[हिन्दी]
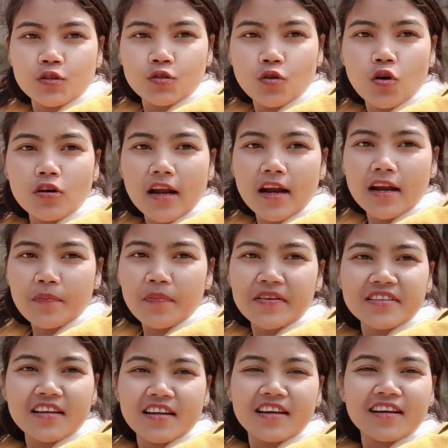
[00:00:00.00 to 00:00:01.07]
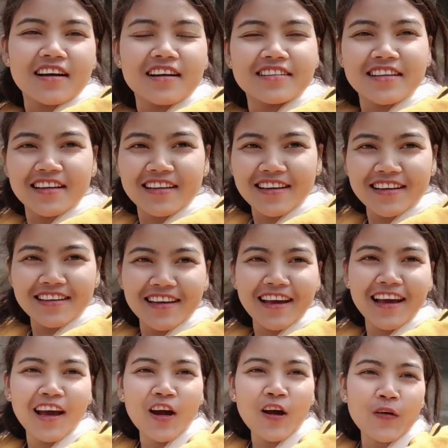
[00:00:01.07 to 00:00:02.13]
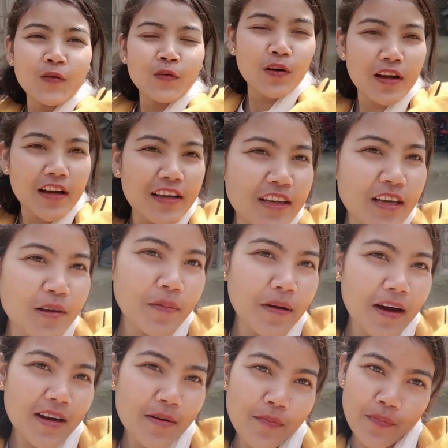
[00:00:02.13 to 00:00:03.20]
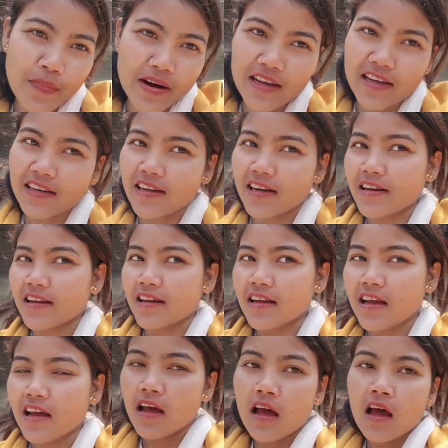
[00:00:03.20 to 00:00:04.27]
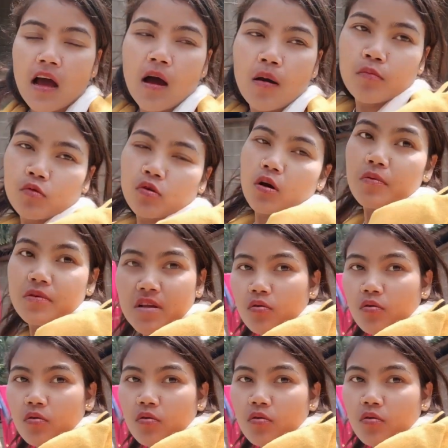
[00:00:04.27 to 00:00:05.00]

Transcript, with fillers: जो ऑनर है पैसा घर चली गई है वो गई है बाहर मार्केट करने के लिए हम लोग अभी